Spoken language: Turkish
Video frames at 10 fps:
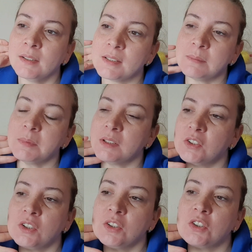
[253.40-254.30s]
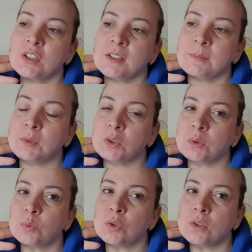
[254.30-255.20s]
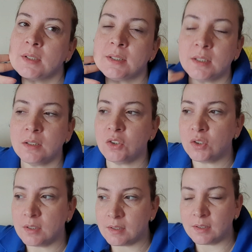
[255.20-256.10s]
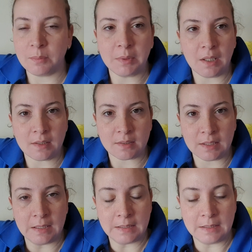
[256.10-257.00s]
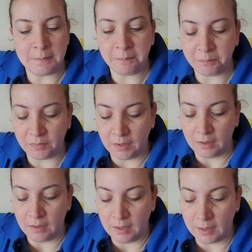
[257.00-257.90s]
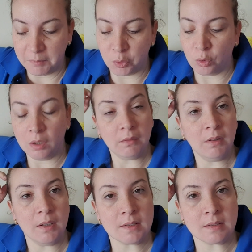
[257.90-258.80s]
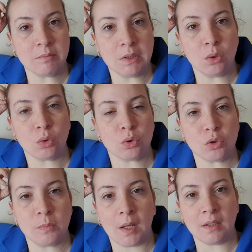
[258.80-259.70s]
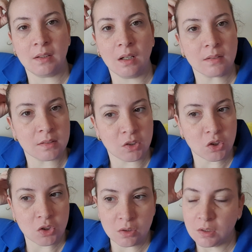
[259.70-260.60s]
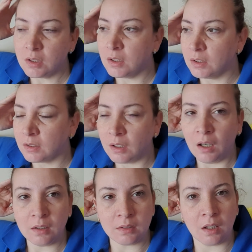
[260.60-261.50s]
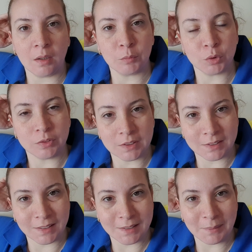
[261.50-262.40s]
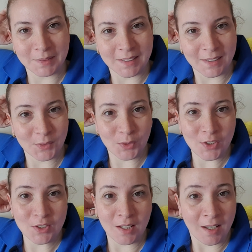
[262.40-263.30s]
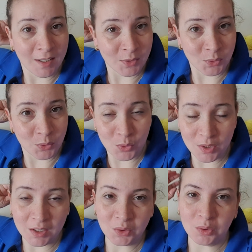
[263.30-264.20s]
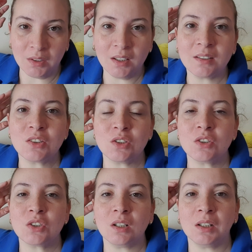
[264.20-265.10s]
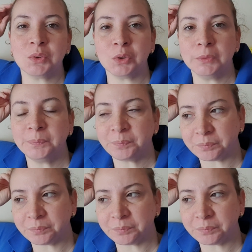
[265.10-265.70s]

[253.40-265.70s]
Kızımla dışarı çıkayım diyorum. Şöyle sitenin içerisinde biraz gezeyim hem de o hava alsın. Biliyorsunuz ben yaz kış kar, yağmur, fırtına demeden güneşe her gün düzenli olarak dışarı çıkartıyorum.